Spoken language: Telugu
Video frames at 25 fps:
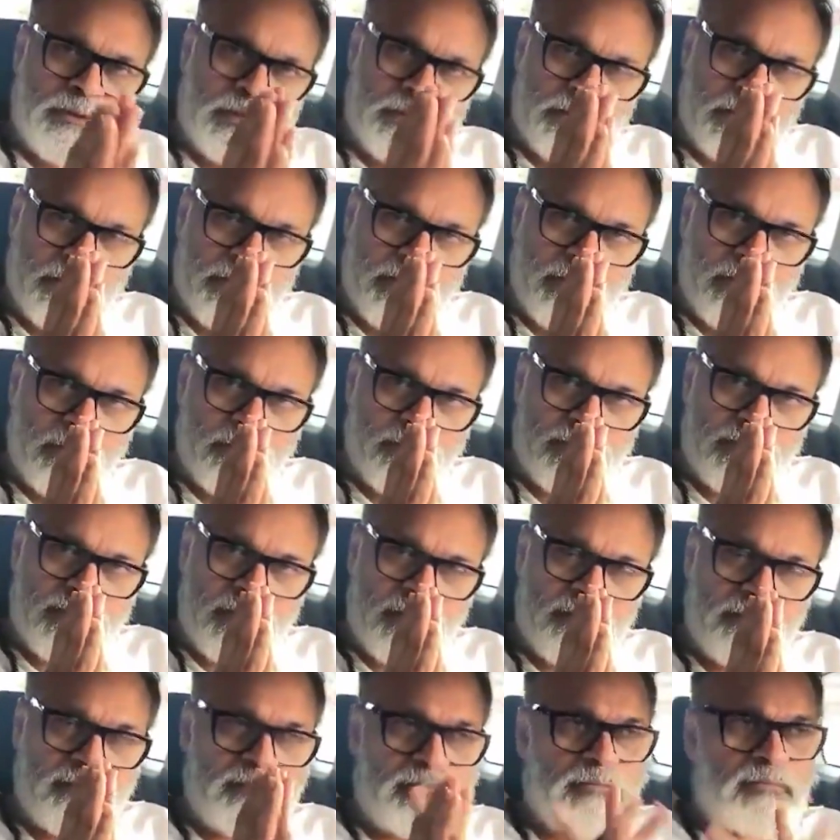అందరికీ
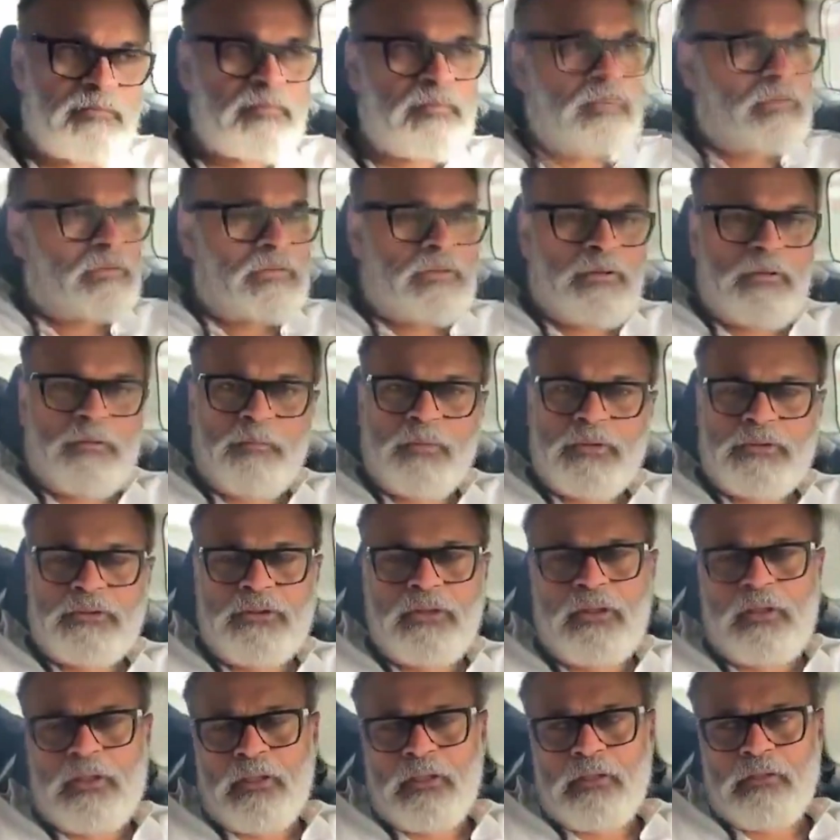నమస్కారం ఈ
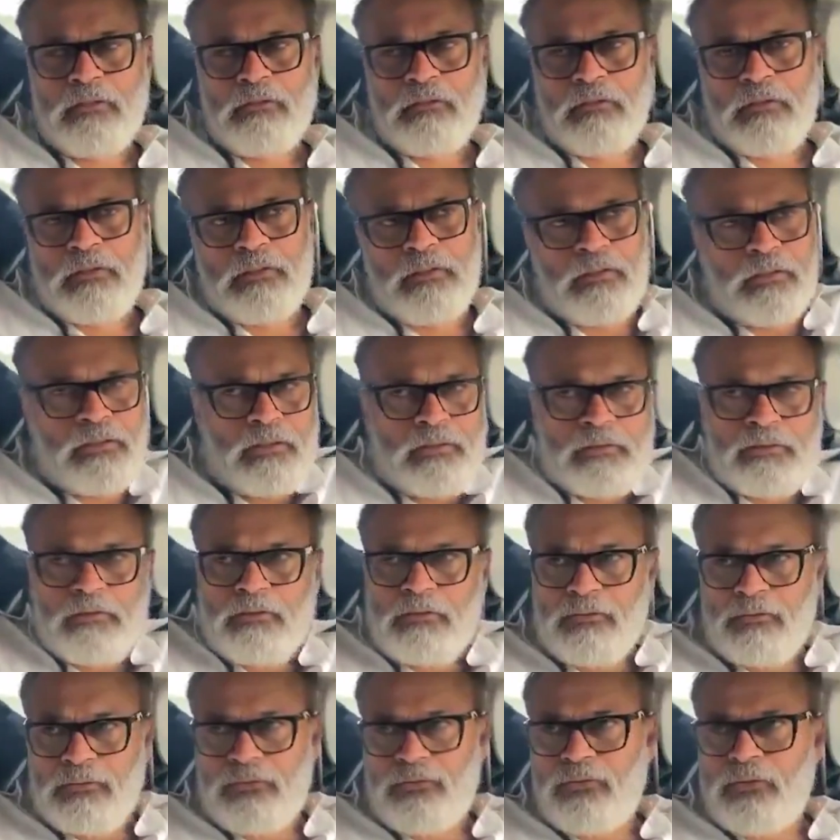మధ్యన అంటే గత
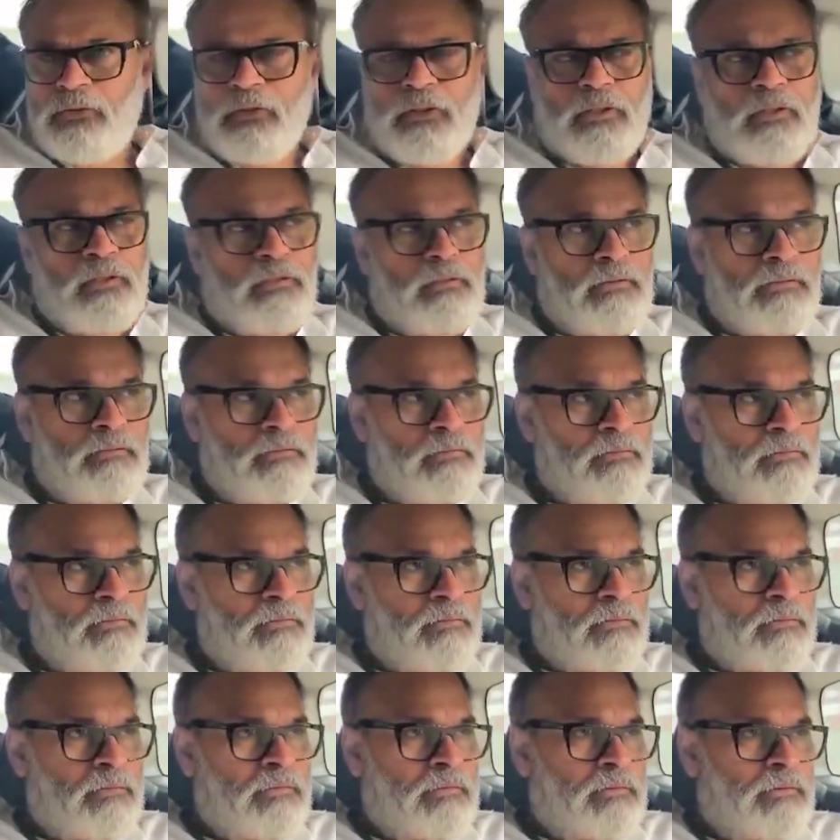రెండు రోజులుగా
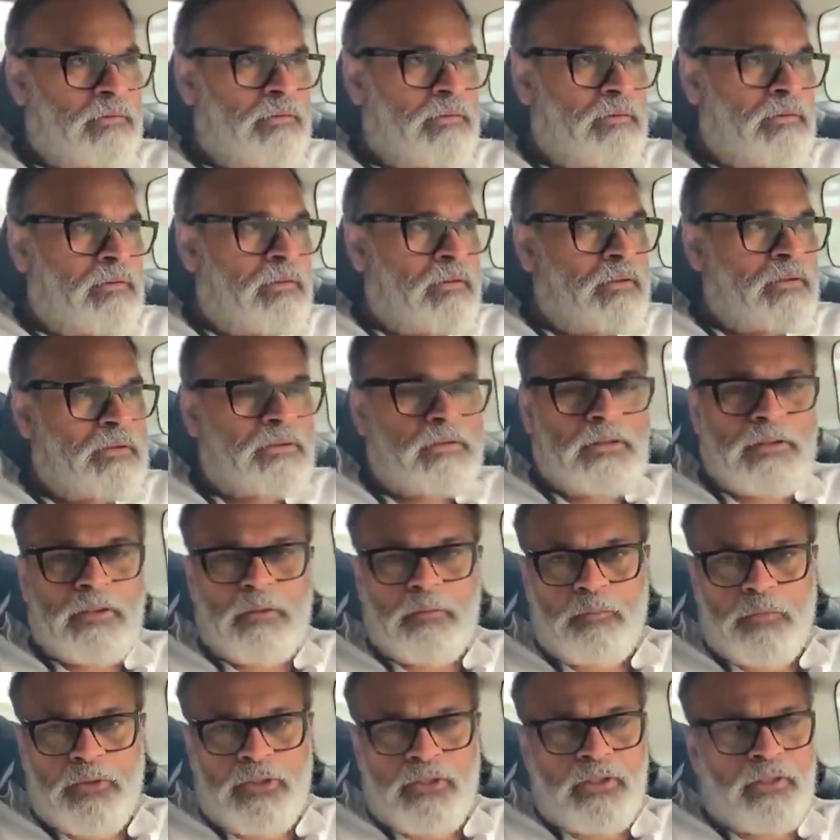అంటే
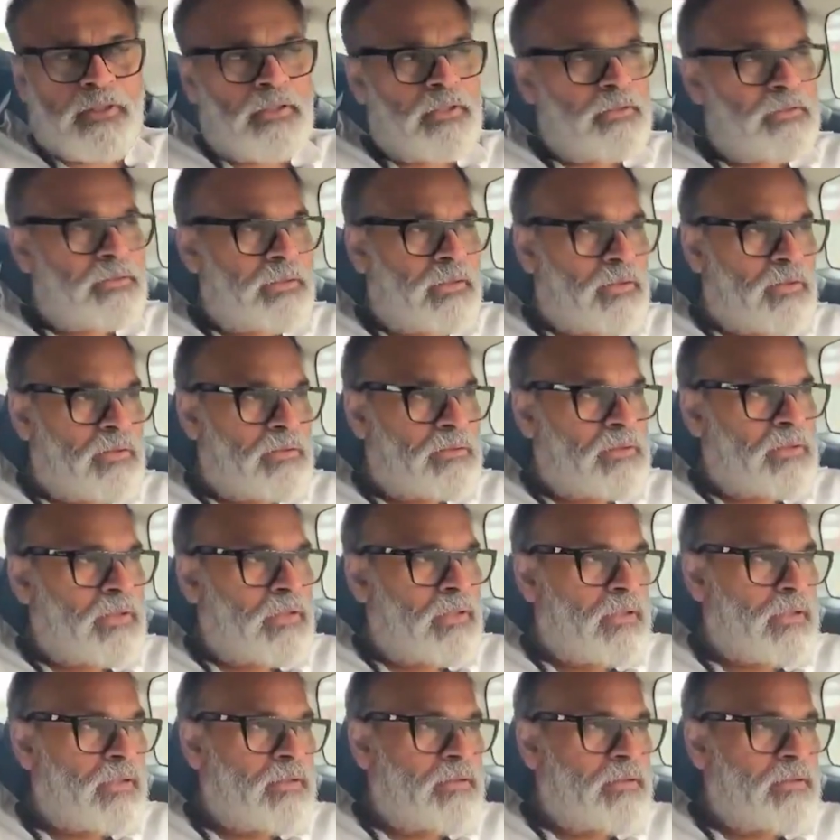నేను మీటింగ్ అయిన తర్వాత